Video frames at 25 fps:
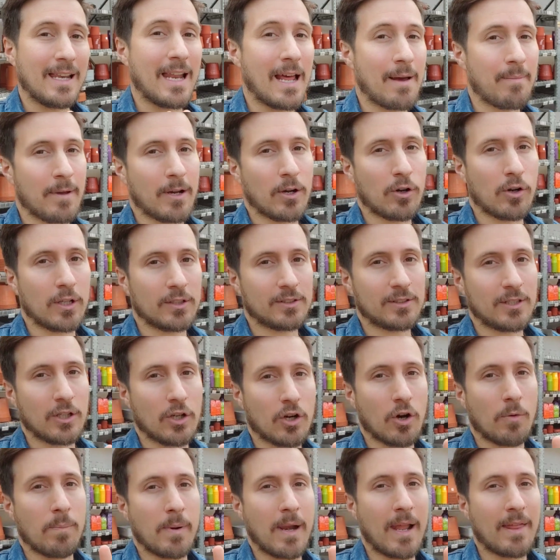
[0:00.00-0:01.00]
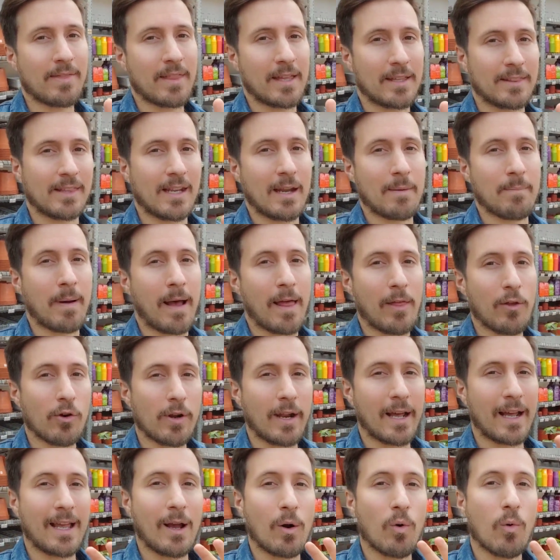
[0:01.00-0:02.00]
las mejores cinco plantas
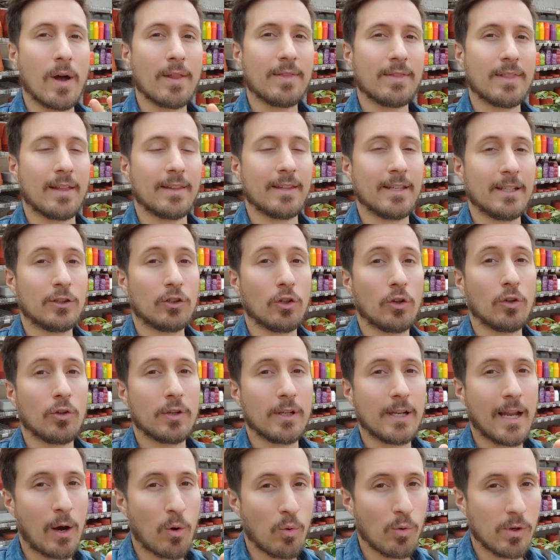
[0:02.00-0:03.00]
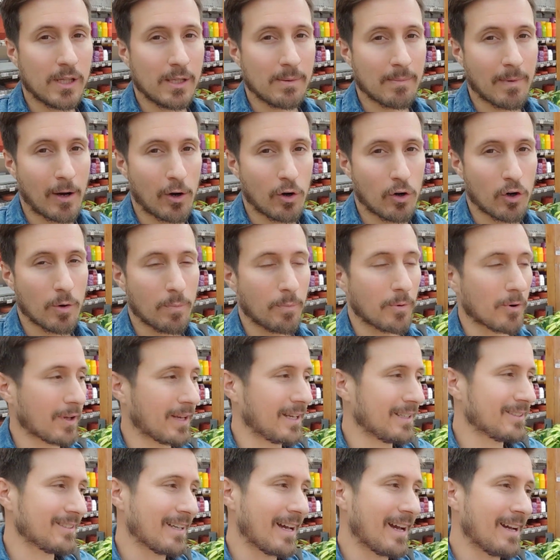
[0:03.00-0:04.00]
trepadoras que aguantan de todo y la última, ojo,
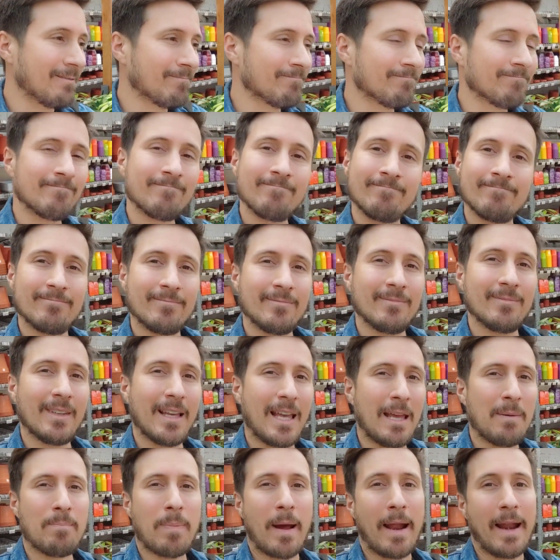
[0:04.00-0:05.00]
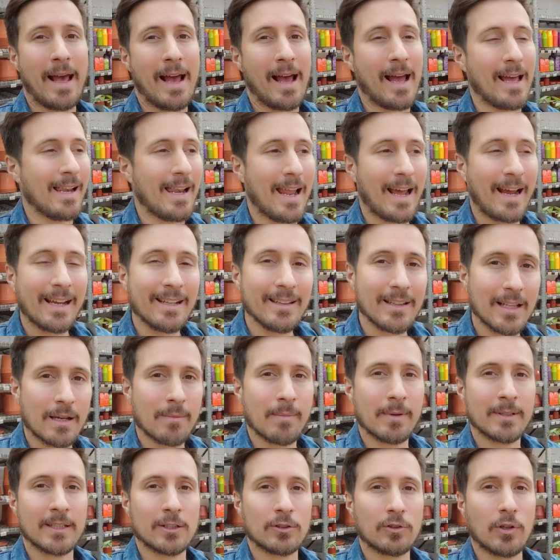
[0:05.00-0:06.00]
porque esa es para la gente que
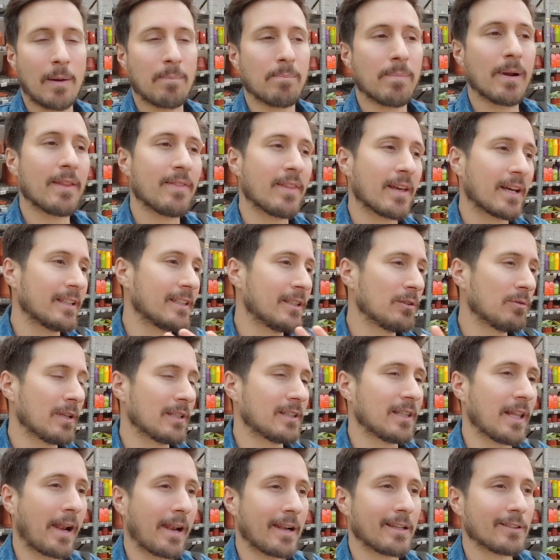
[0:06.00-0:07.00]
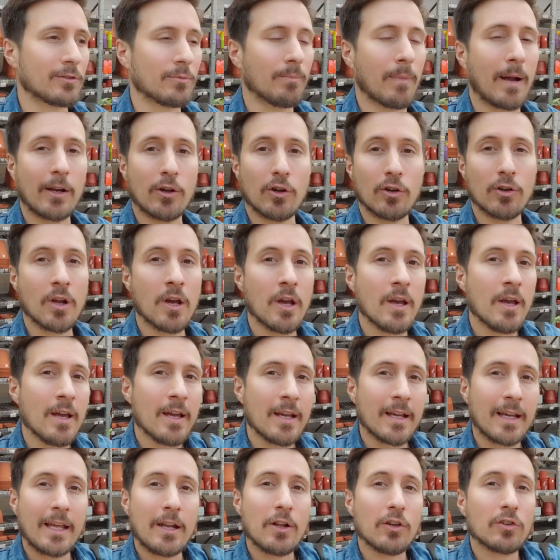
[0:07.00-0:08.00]
mata todas las plantas, que tiene una terraza, un balcón,
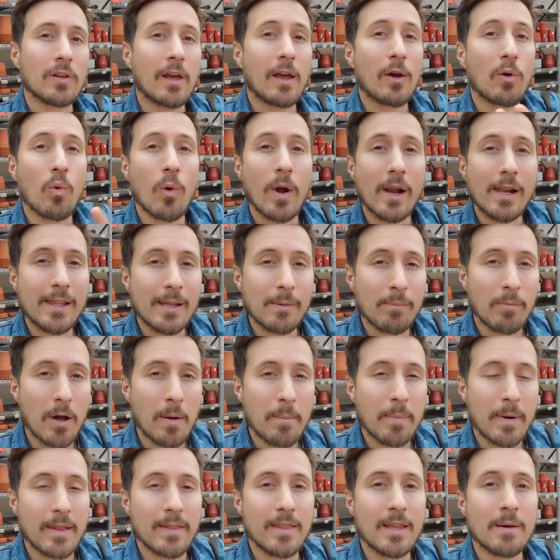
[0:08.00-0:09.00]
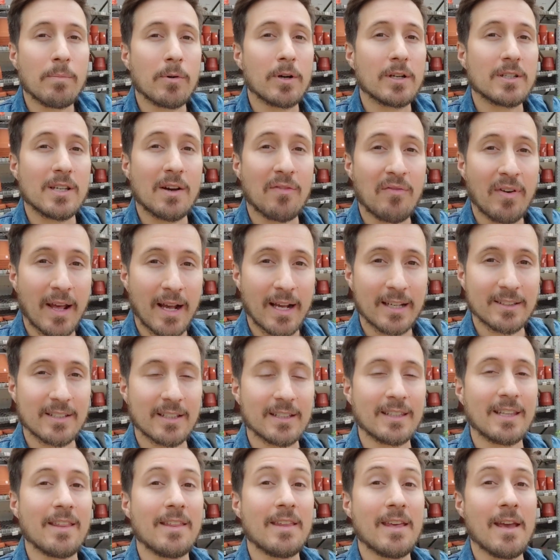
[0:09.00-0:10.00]
que no sabes cuál te puede prender porque ya
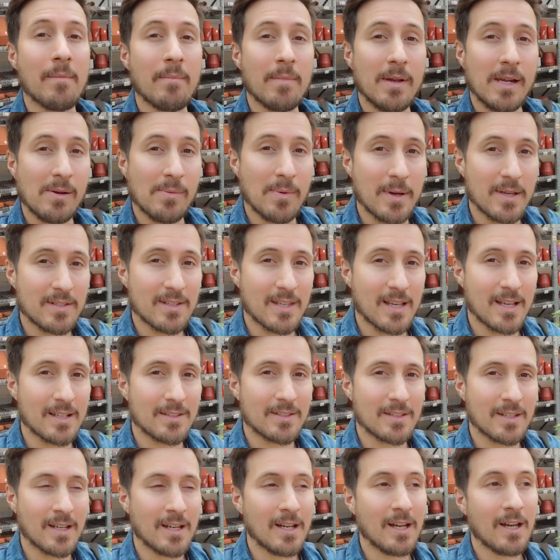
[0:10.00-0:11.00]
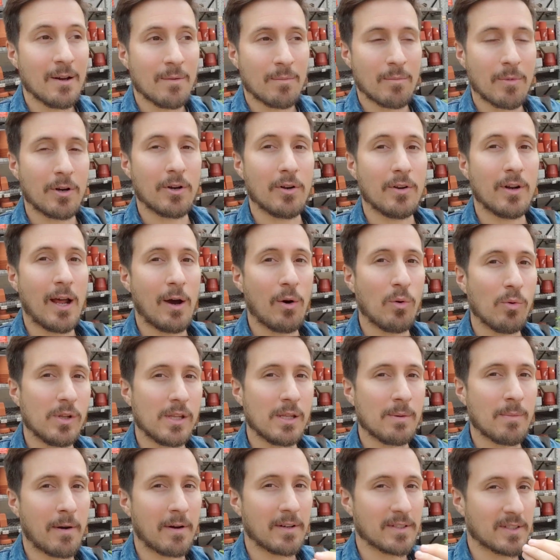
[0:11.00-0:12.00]
fracasaste 10.000 veces. Bueno, la
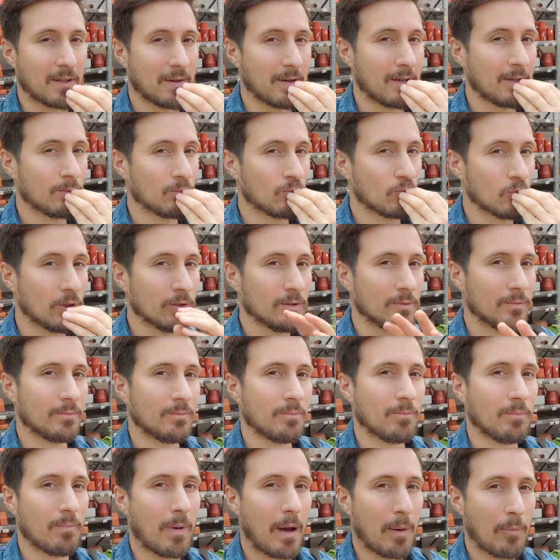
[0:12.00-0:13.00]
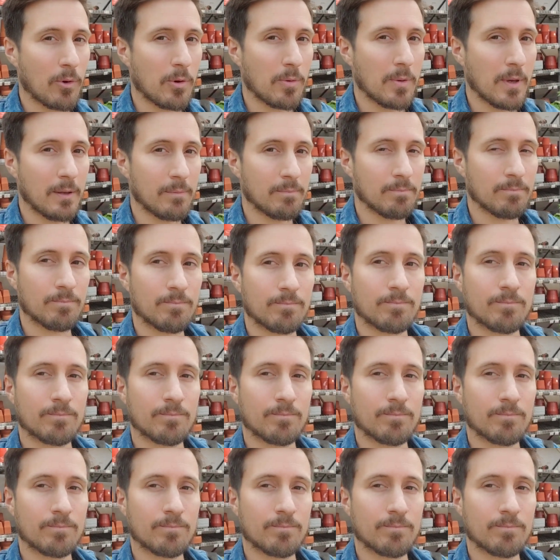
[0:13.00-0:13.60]
última vas a ver, va muy bien.